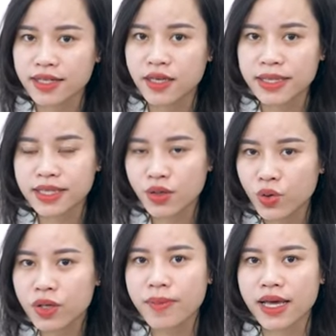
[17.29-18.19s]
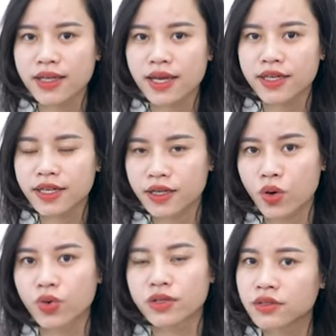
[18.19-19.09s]
thì bác sĩ khuyên bạn là
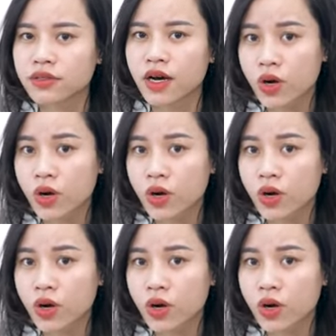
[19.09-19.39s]
nên đổ từ